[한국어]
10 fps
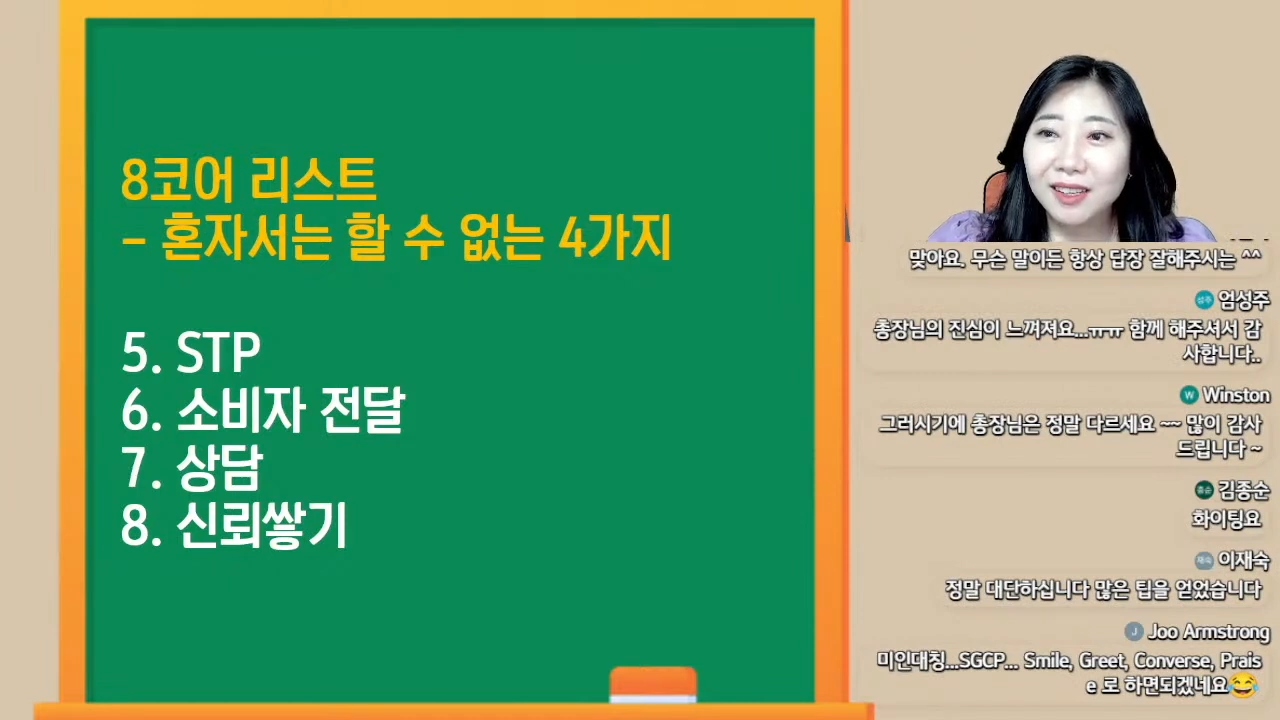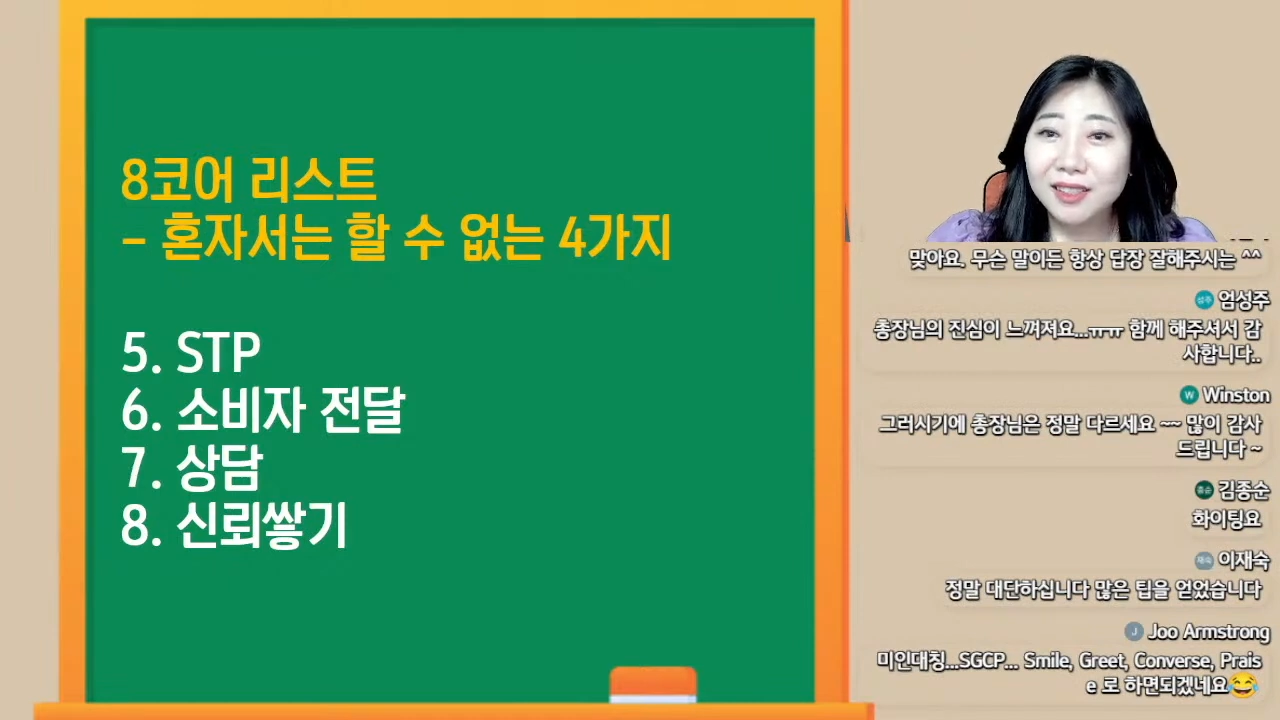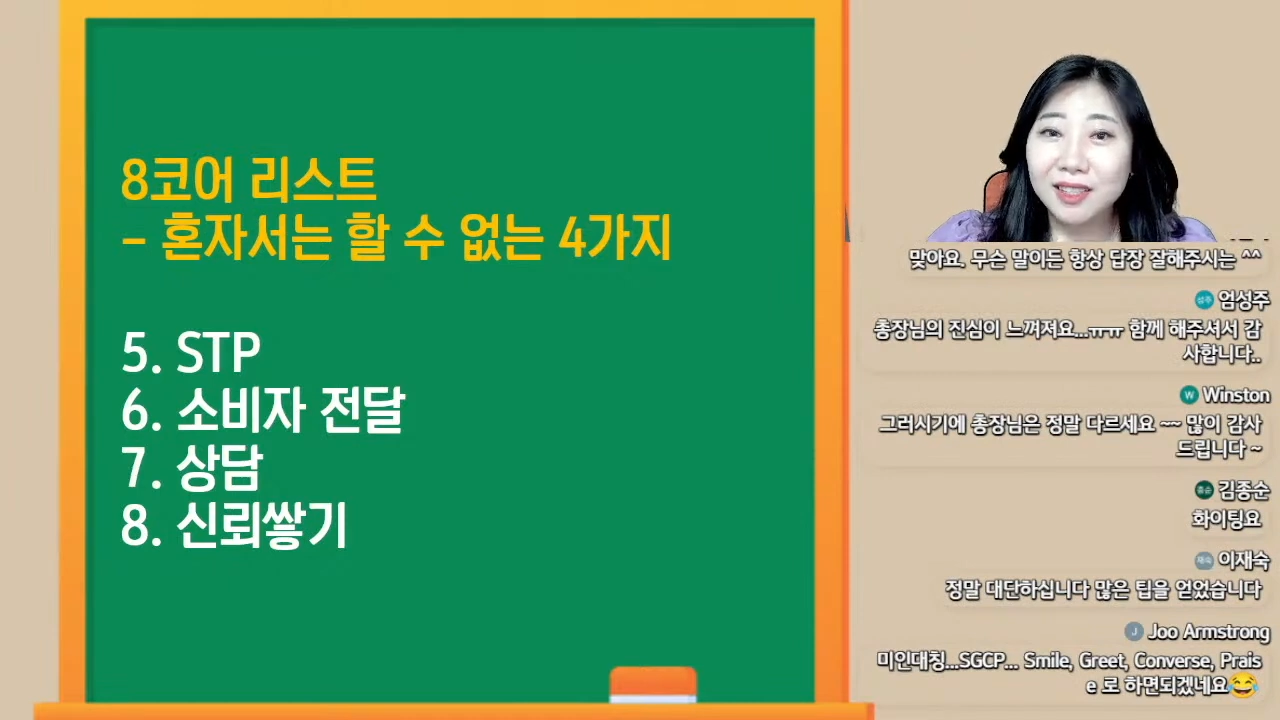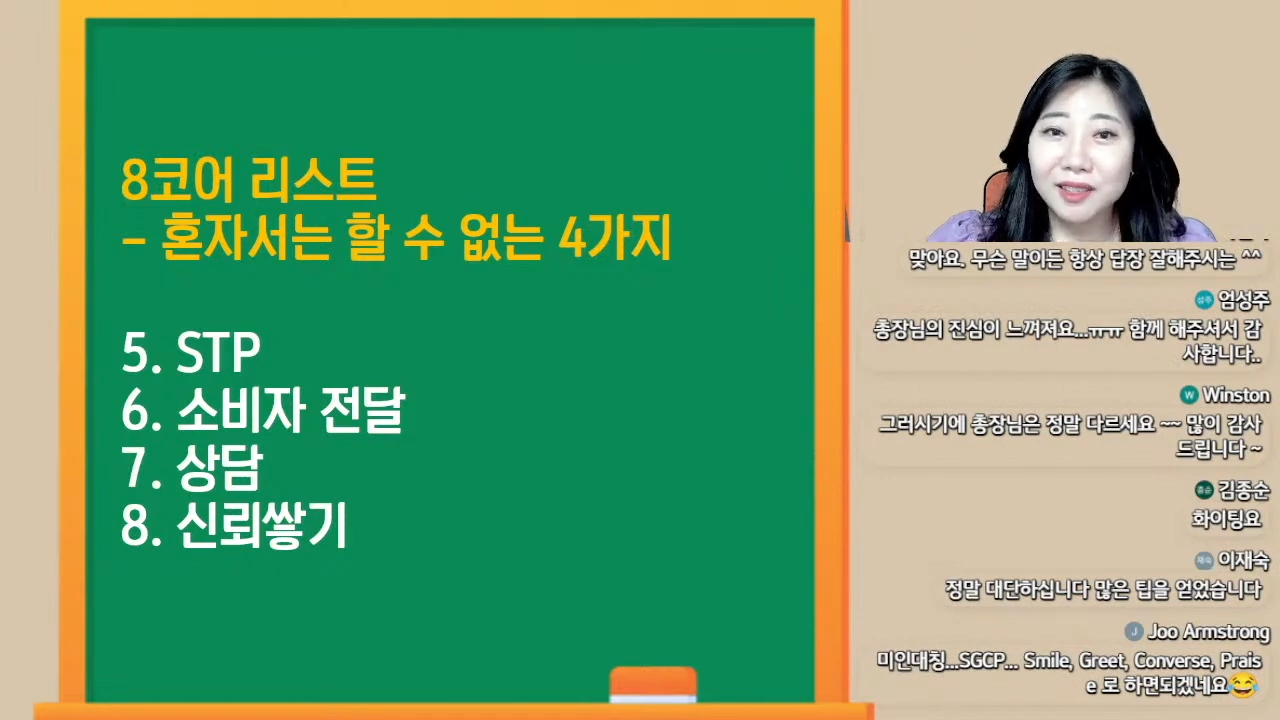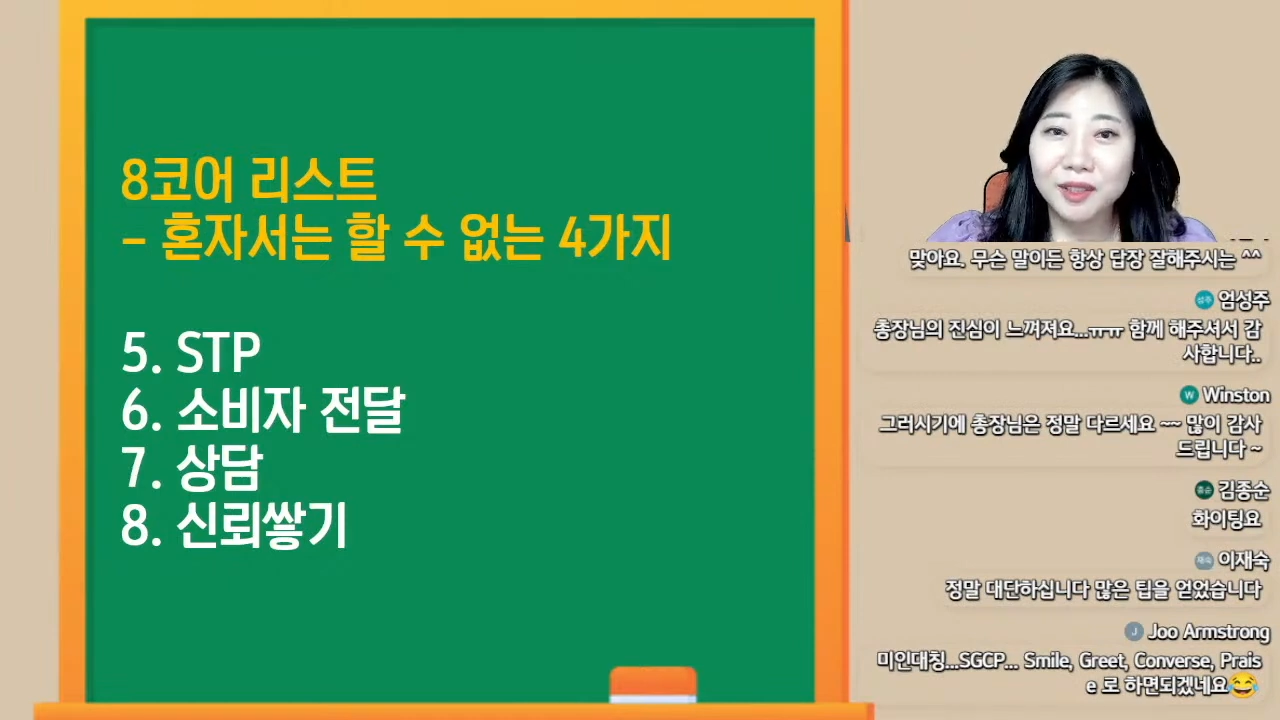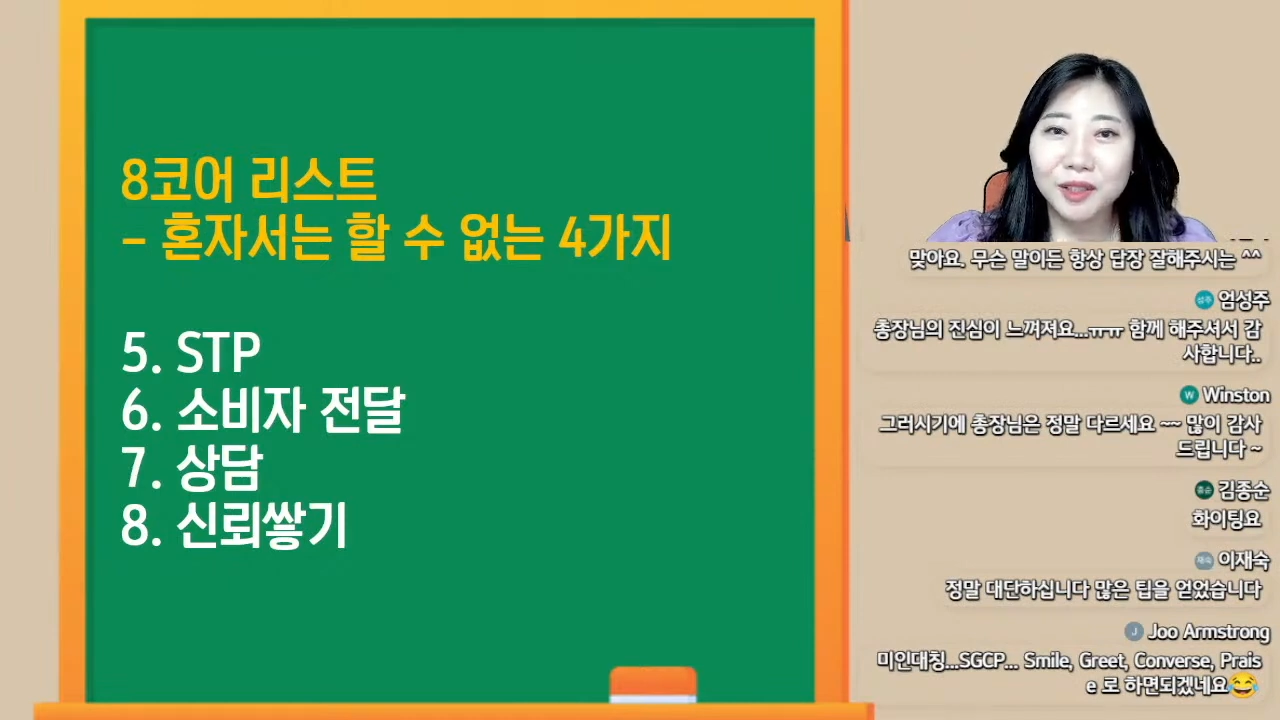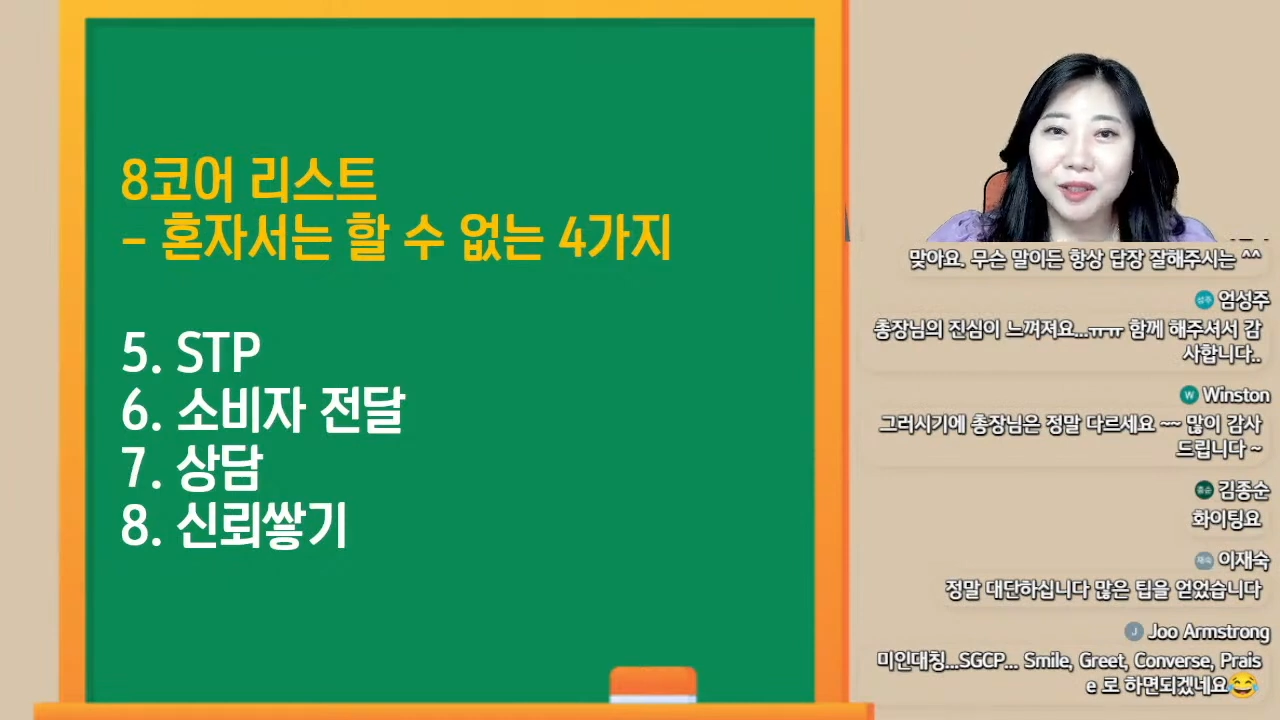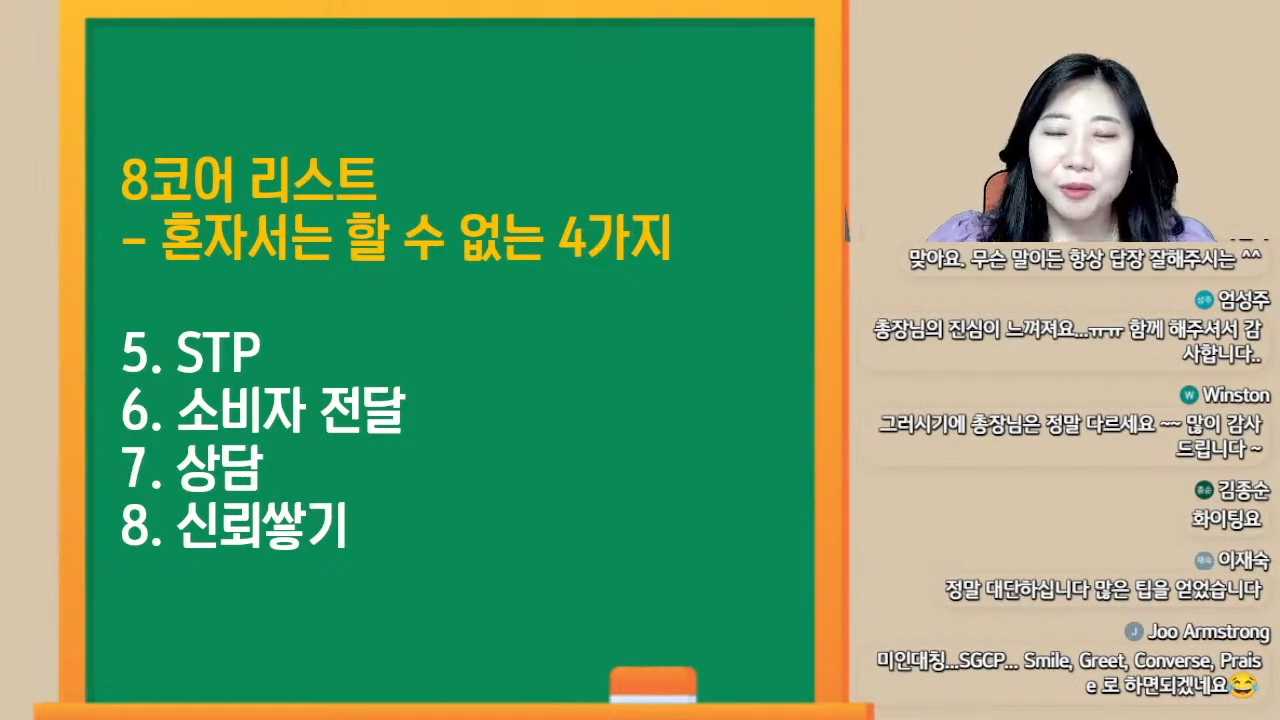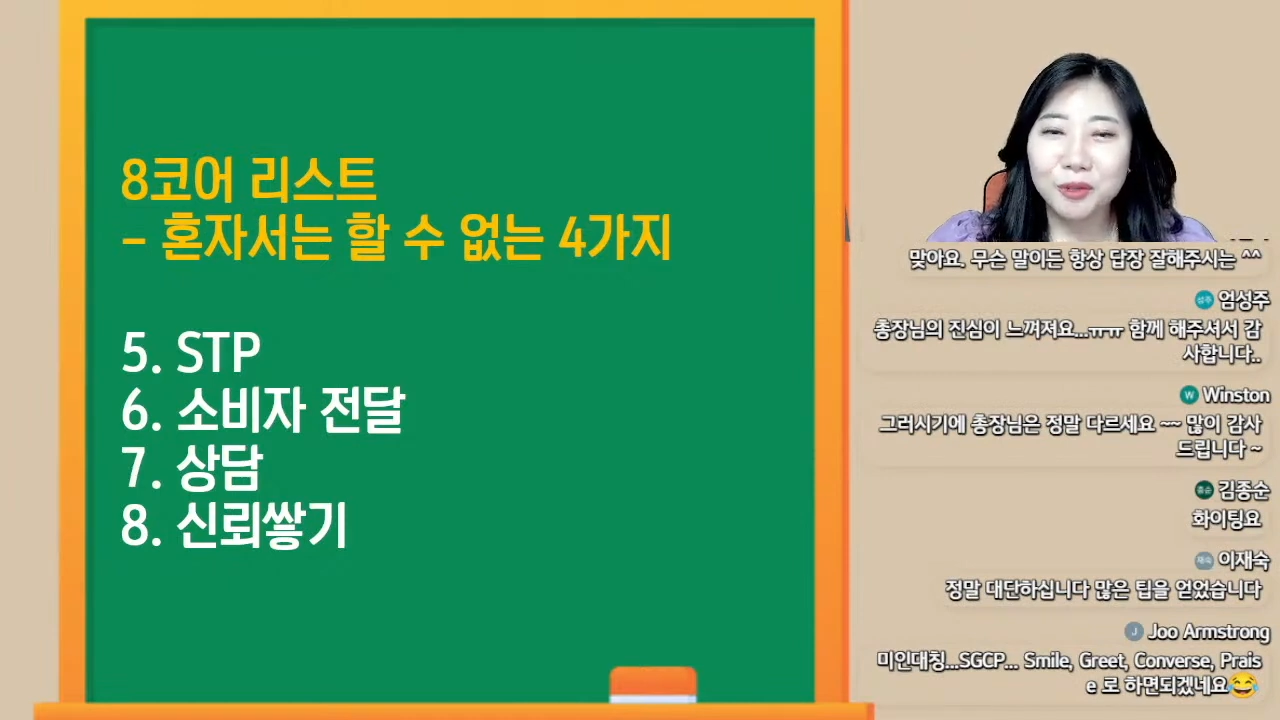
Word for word: 사장님,